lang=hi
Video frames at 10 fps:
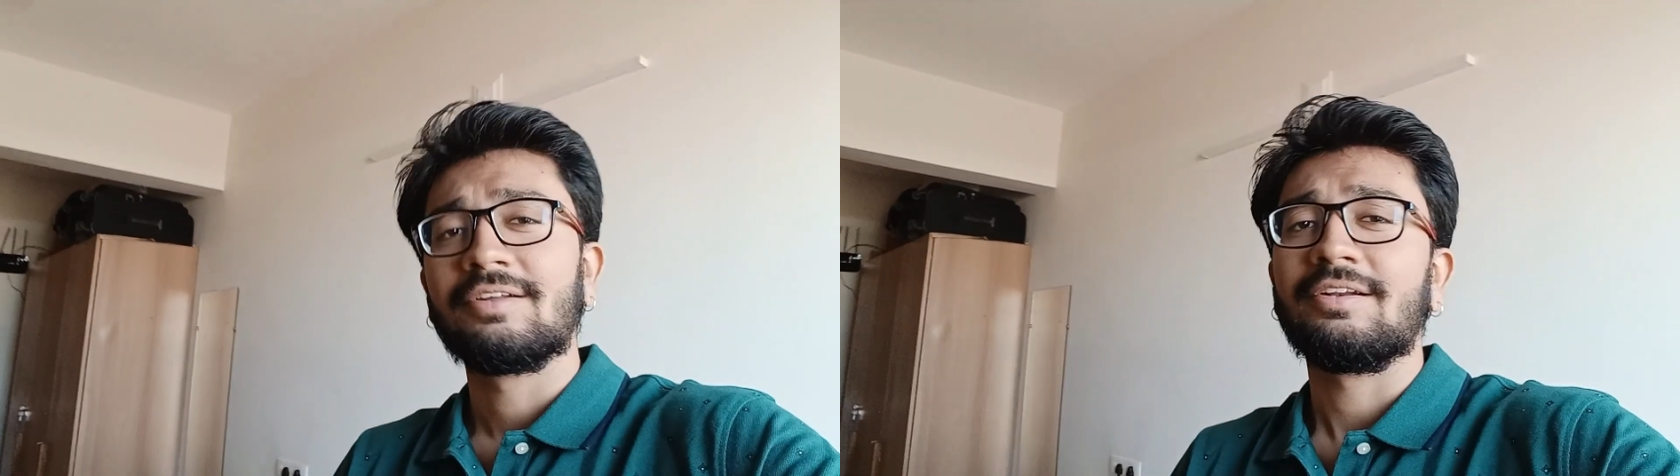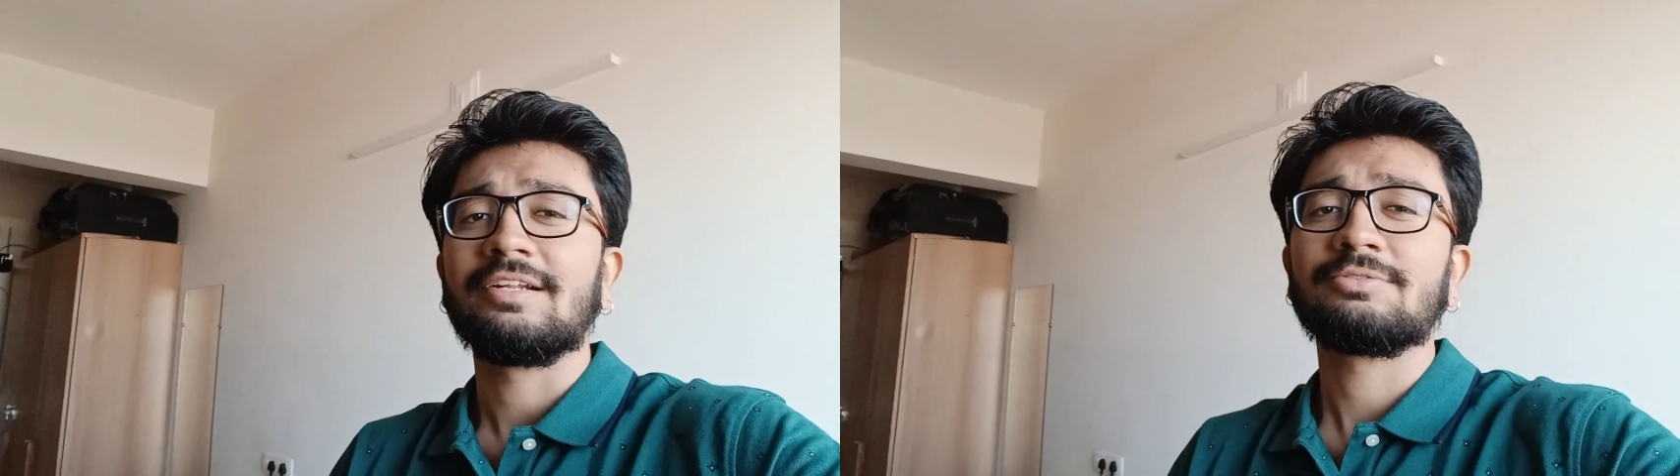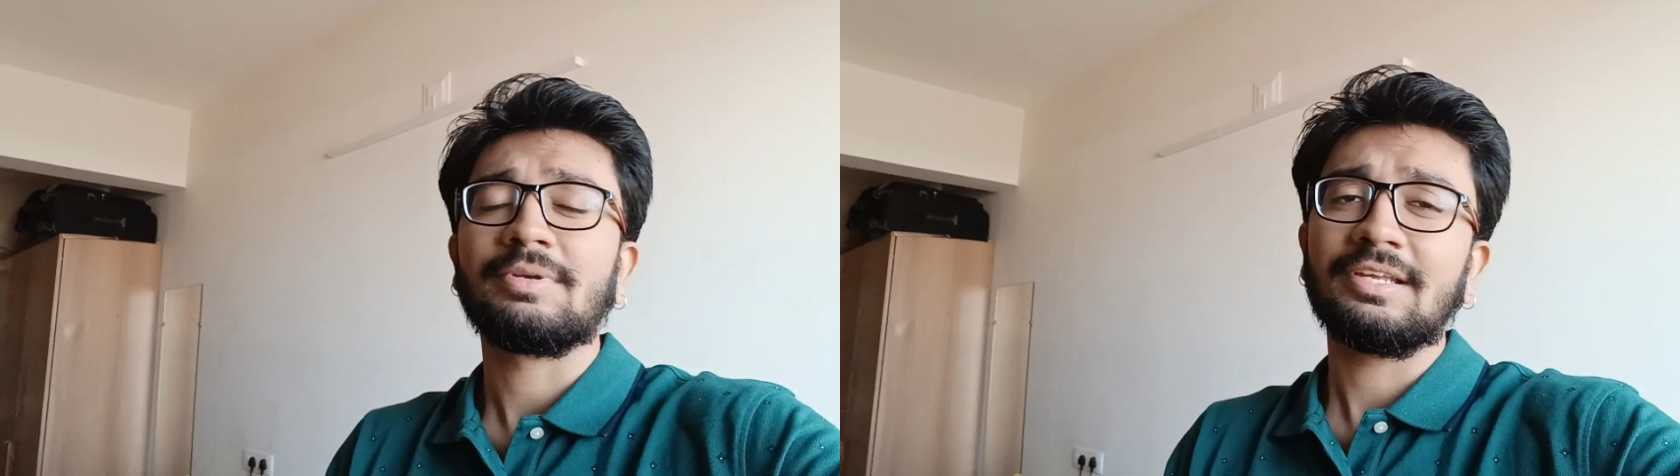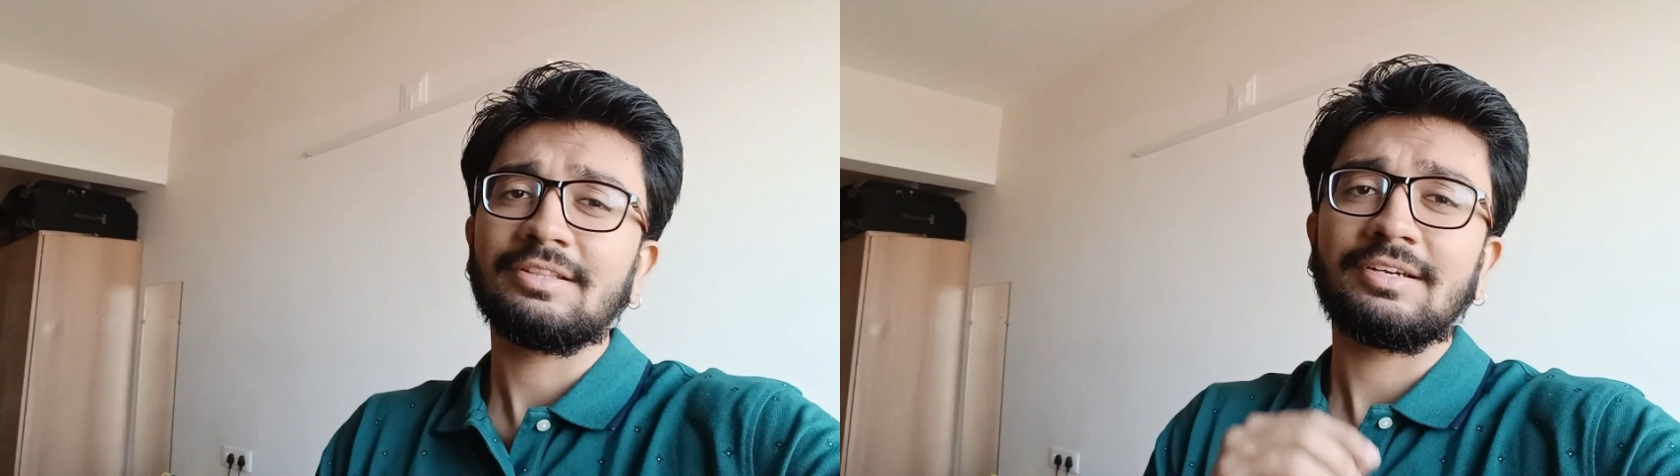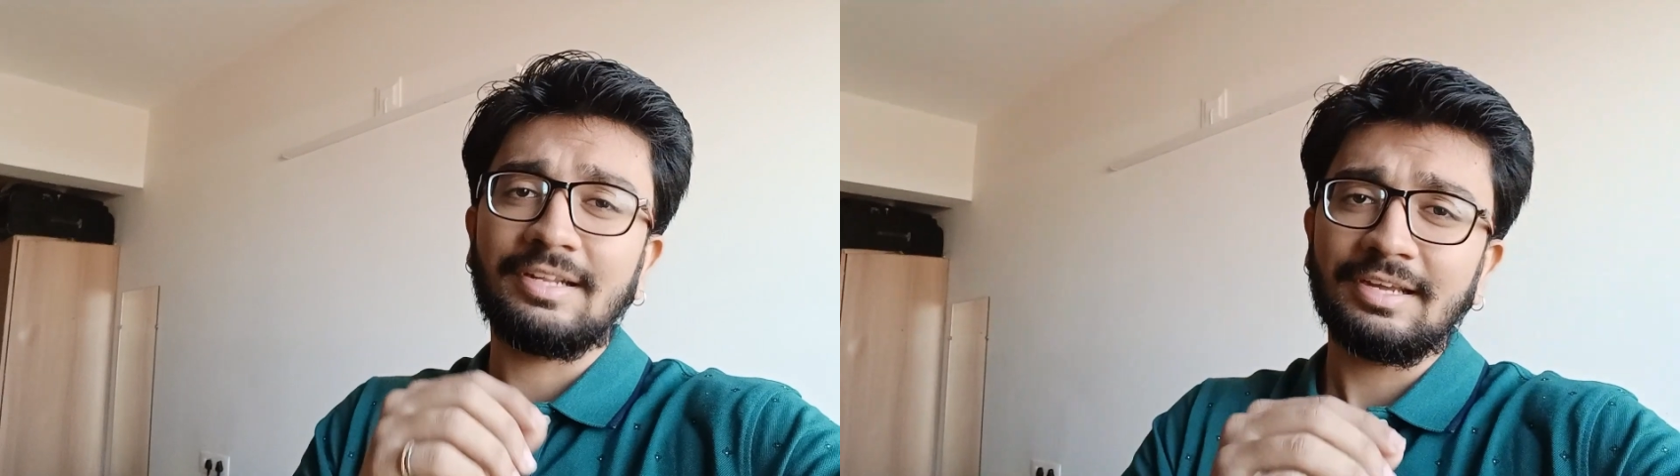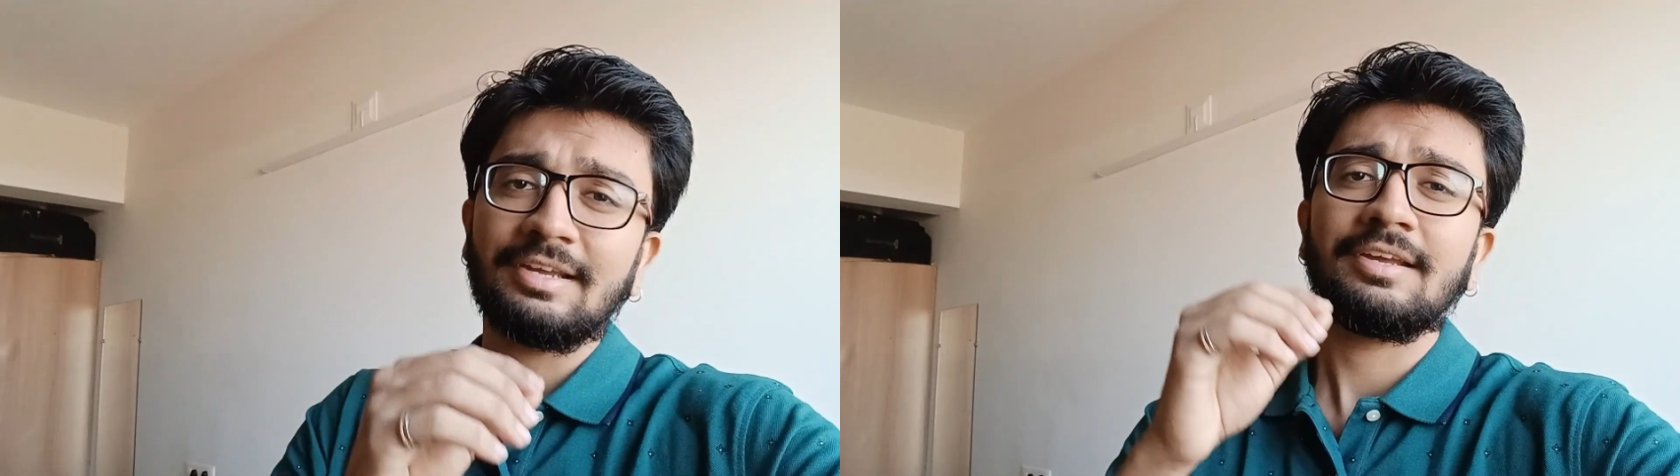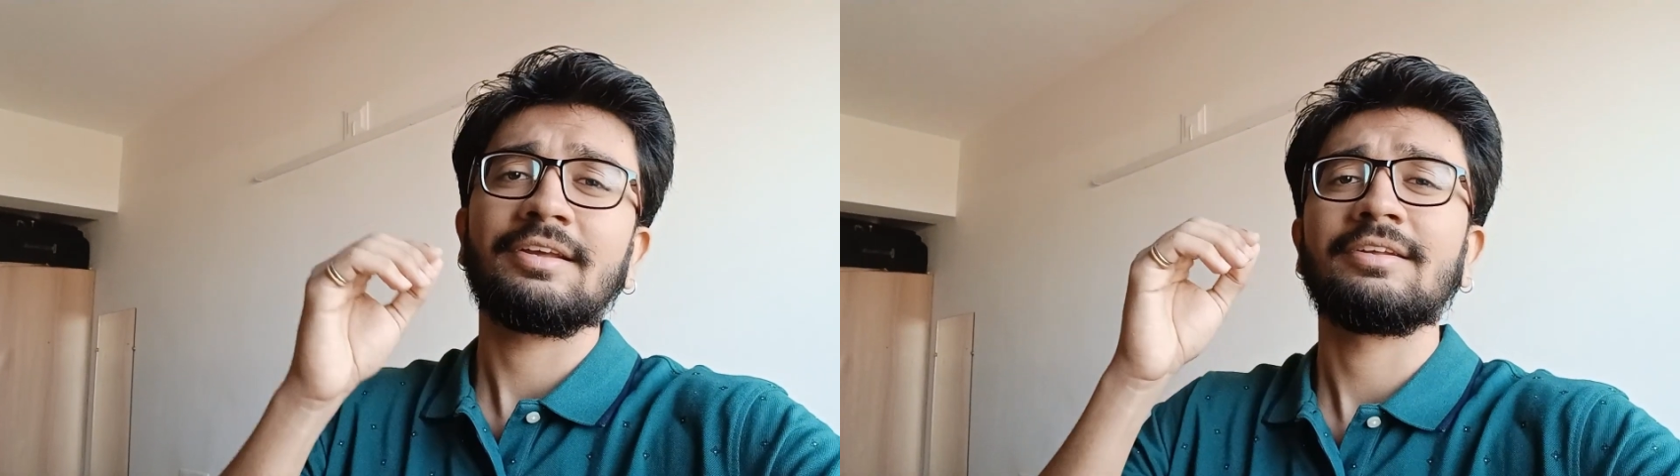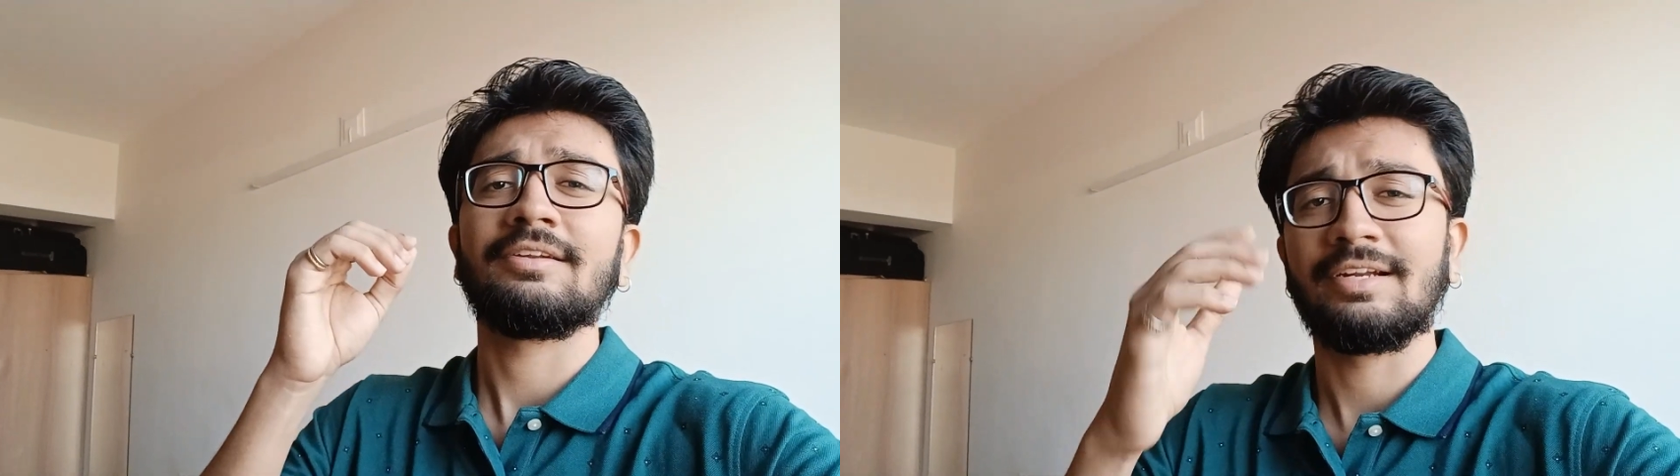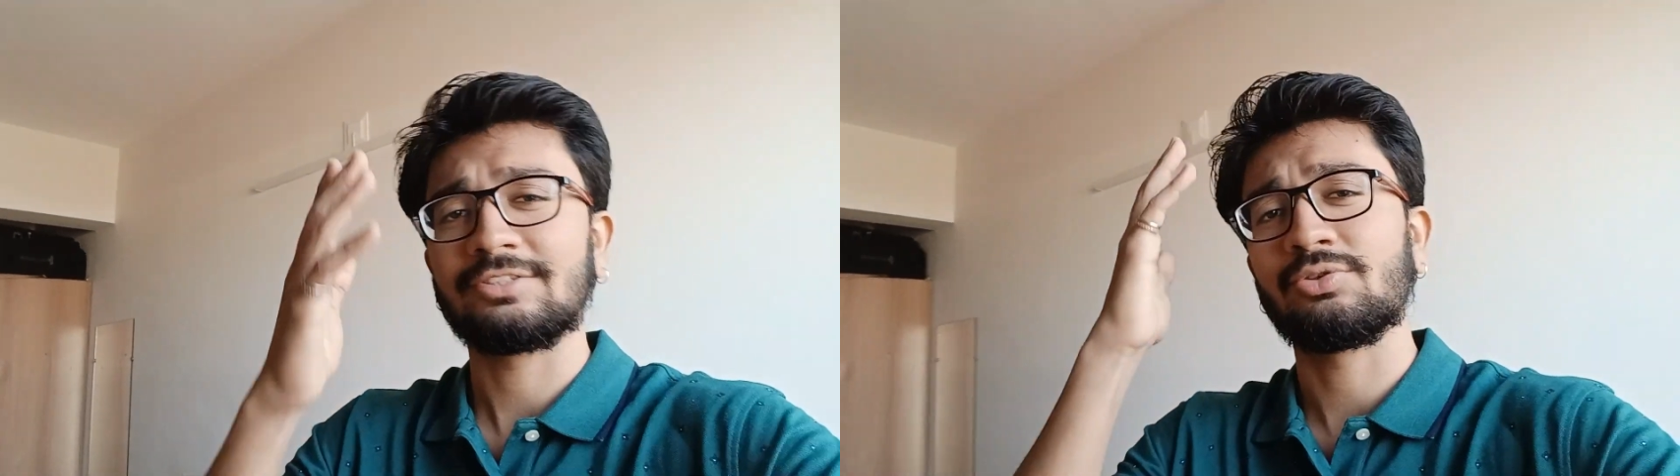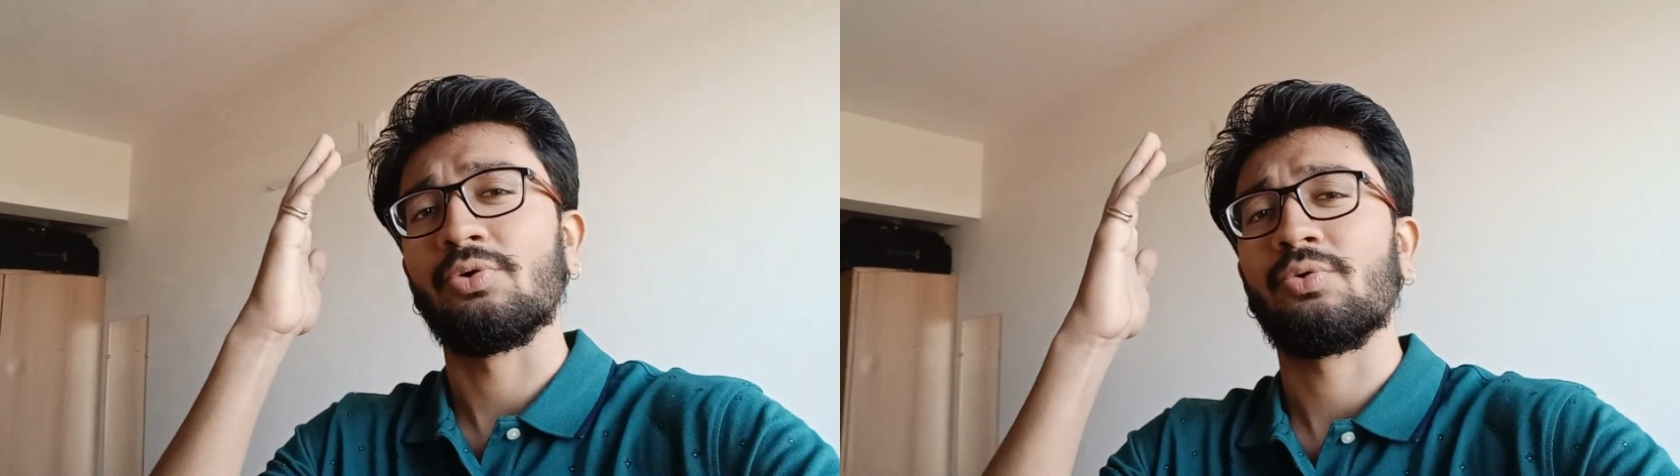लेट्स बिगिन द डे
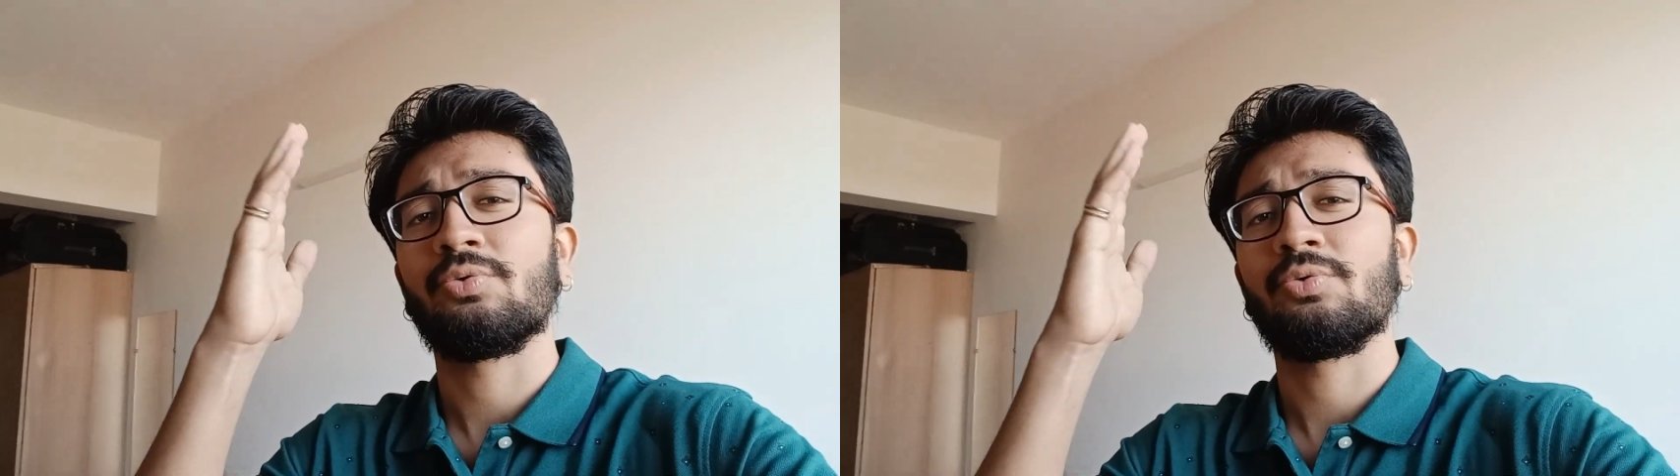लेट्स गो